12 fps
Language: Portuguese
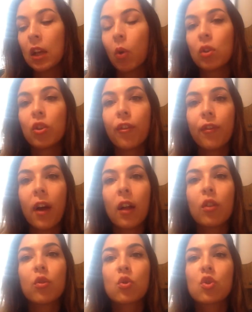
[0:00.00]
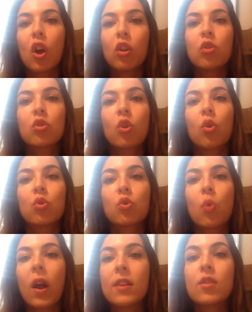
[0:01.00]
onde eu falo dos óleos com os
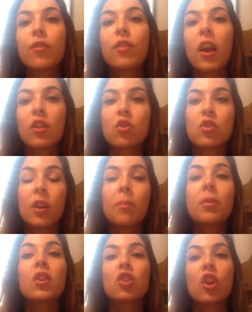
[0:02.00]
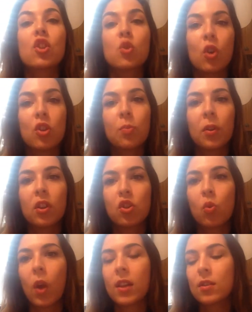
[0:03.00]
quais eu viajo sempre e as razões
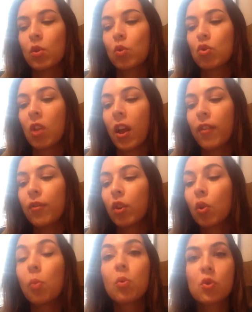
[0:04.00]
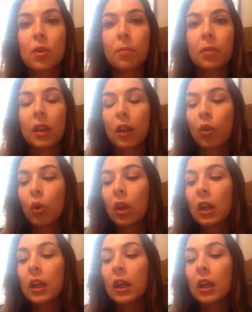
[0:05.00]
pelas quais eu os levo e como os aplico.